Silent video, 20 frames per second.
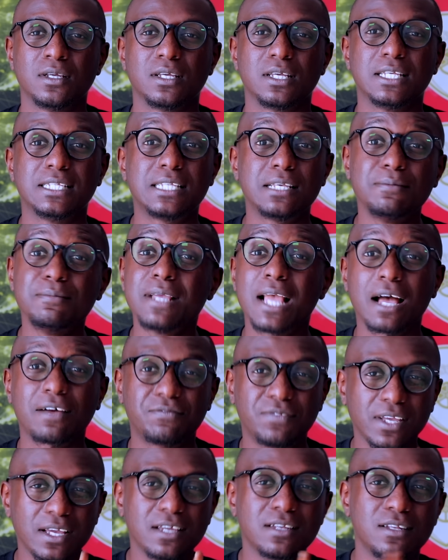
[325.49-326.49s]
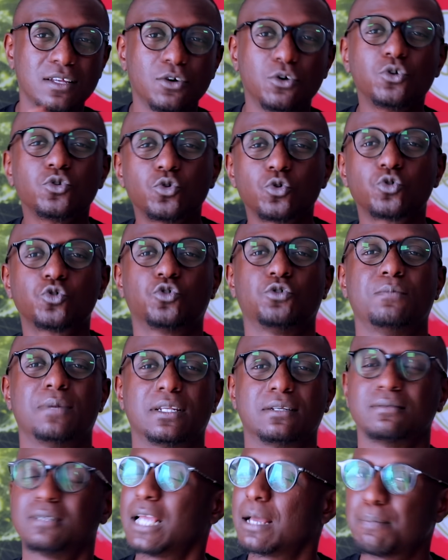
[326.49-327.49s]
Il s'est mis à virer des ressources
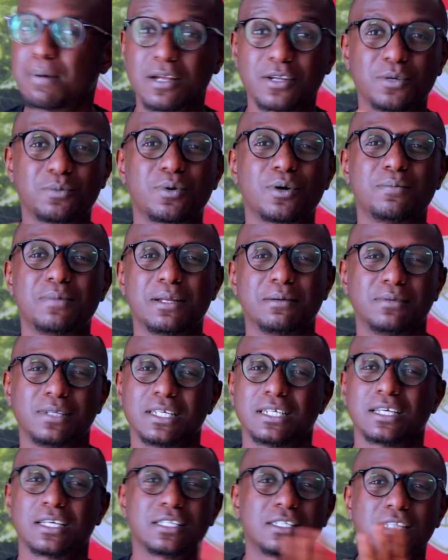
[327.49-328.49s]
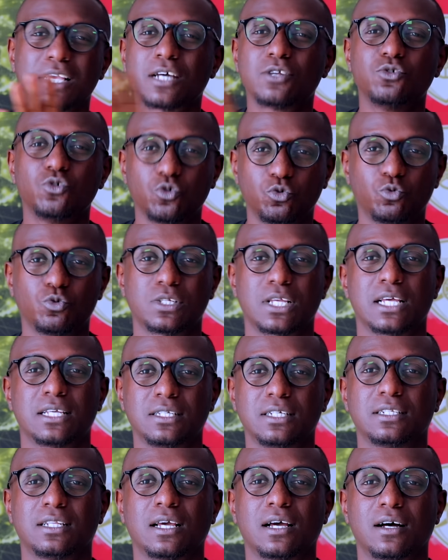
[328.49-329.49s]
humaines. Il n'y a pas de problème, les Cristiano, tout ça,
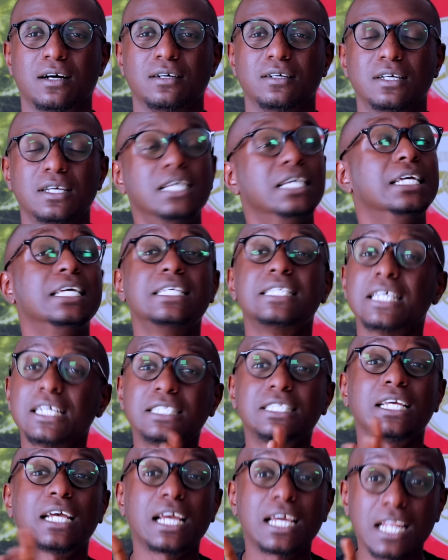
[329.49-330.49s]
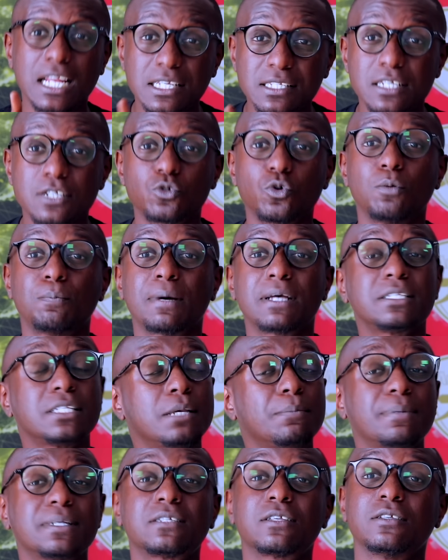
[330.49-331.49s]
etc. Il s'est géré la saison
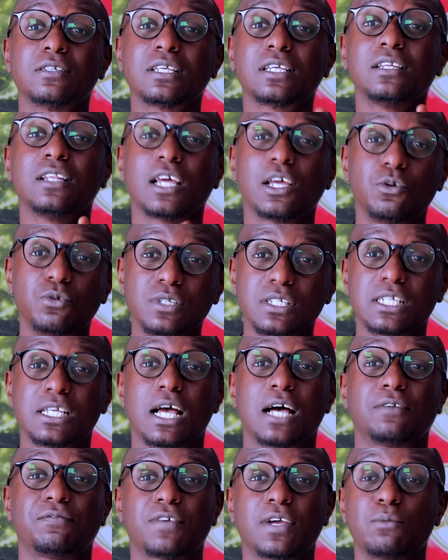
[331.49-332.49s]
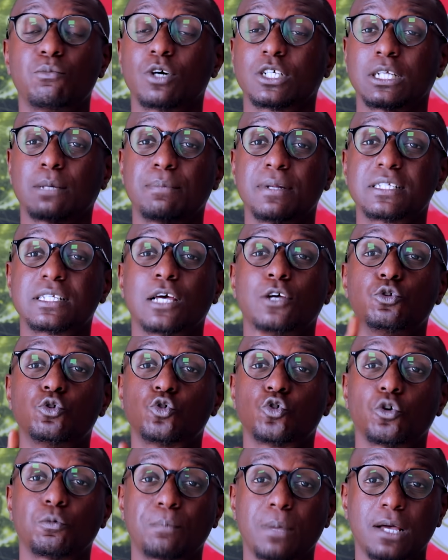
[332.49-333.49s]
passée parce que ce qu'il réussit à faire, moi j'appelle ça une
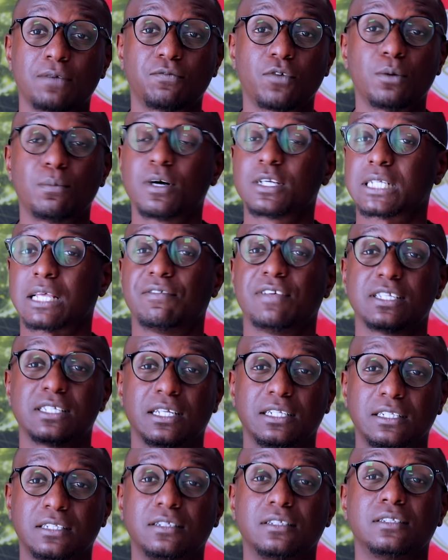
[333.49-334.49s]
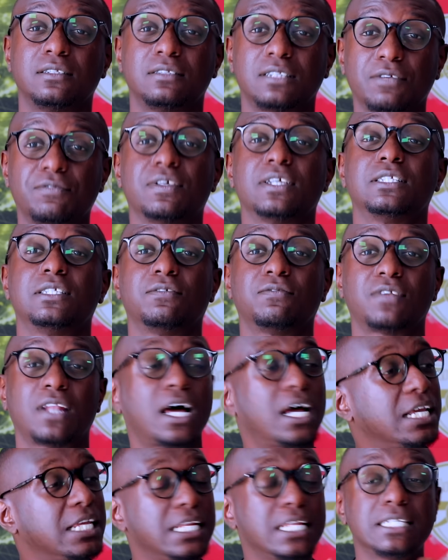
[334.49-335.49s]
surperformance avec cette
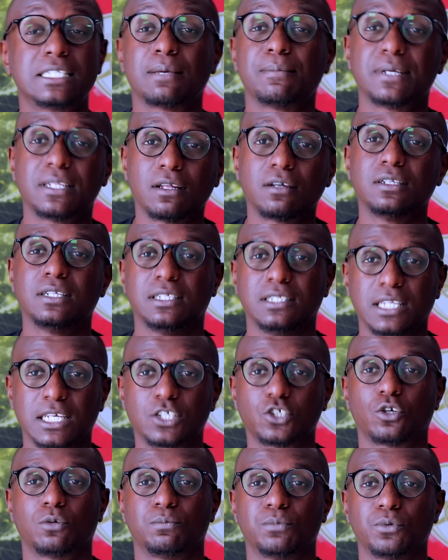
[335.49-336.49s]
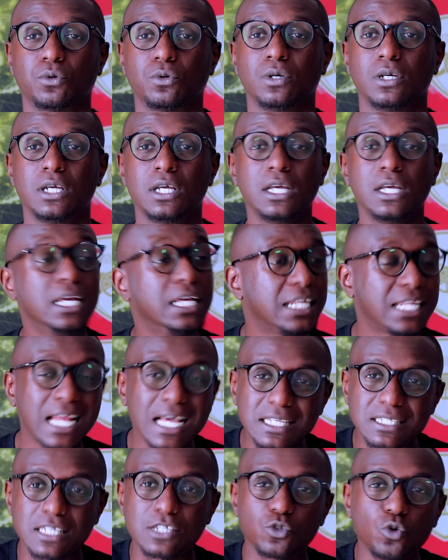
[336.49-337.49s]
effectif-là, il les amène en Ligue des Champions. Là,
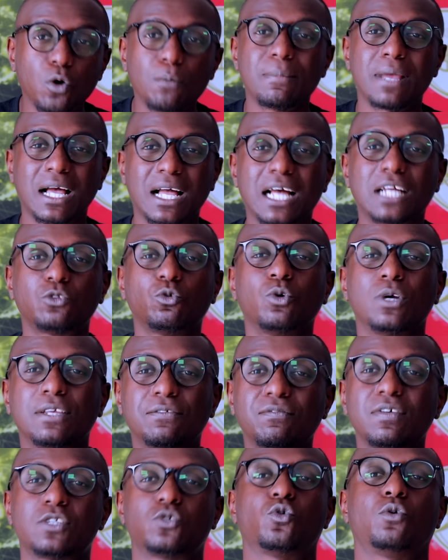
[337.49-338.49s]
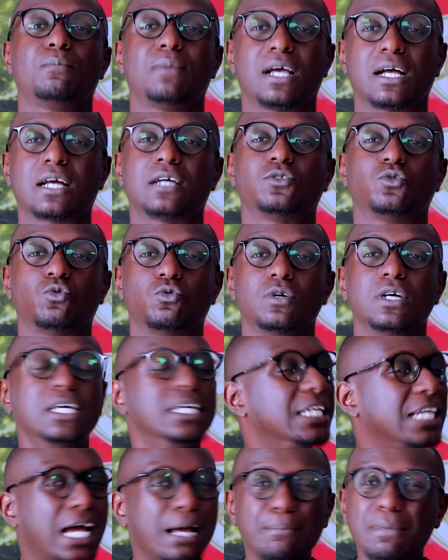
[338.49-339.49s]
c'est son mercato, il fait son mercato.
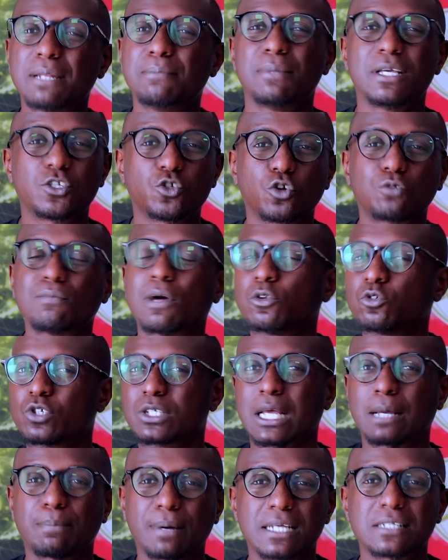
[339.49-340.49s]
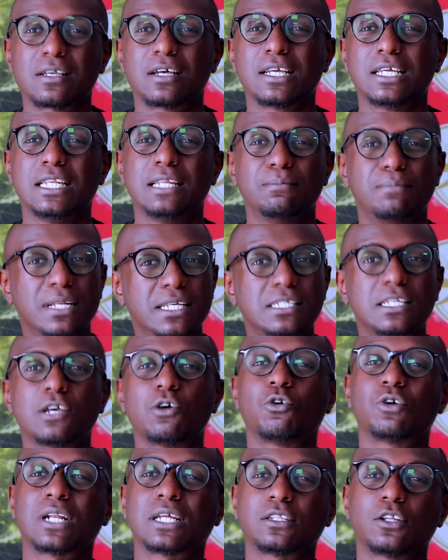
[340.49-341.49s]
Il ramène son Mount jusqu'à présent, il est blessé,
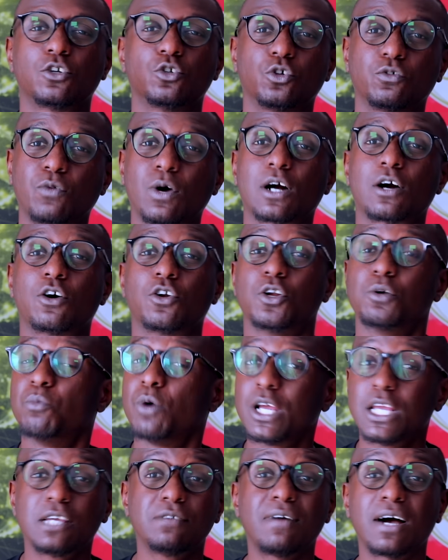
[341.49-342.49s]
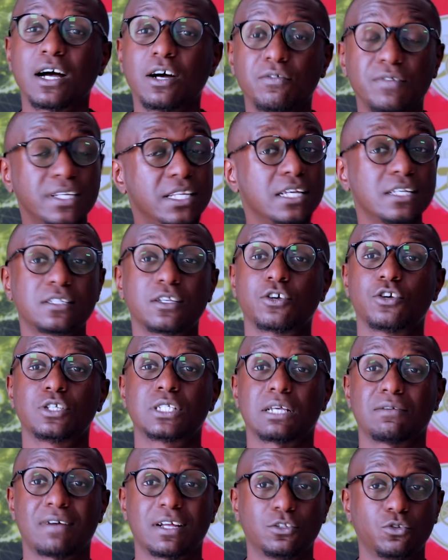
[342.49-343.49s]
on attend de voir quand le boy, il va revenir ce que
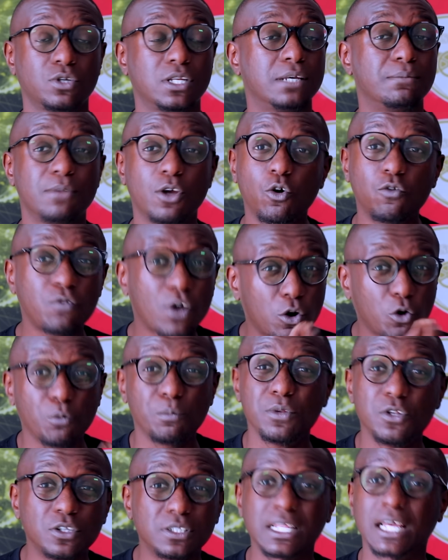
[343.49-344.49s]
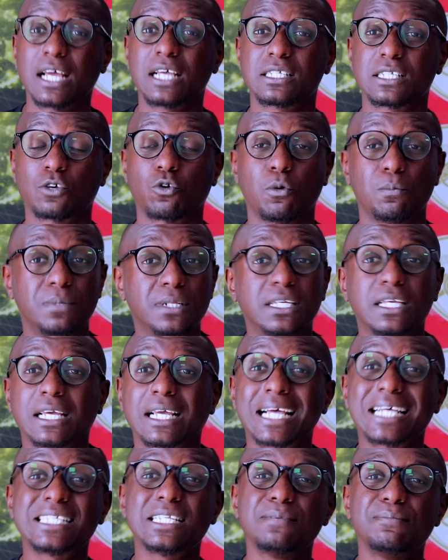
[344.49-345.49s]
ça va donner. Mais on voit qu'au milieu terrain, c'est compliqué.
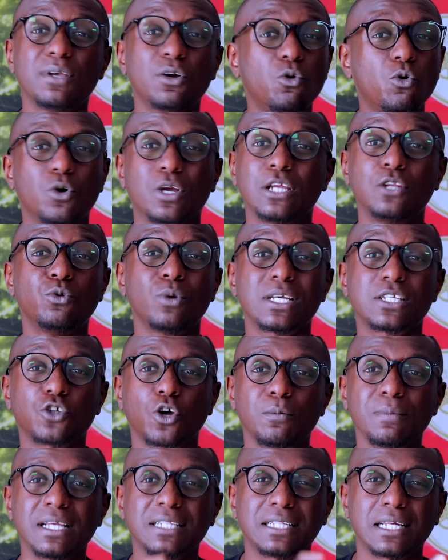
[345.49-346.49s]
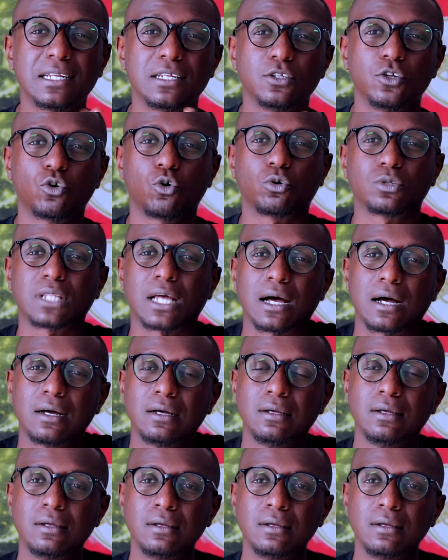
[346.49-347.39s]
Casemiro, il lui reste combien d'années de contrat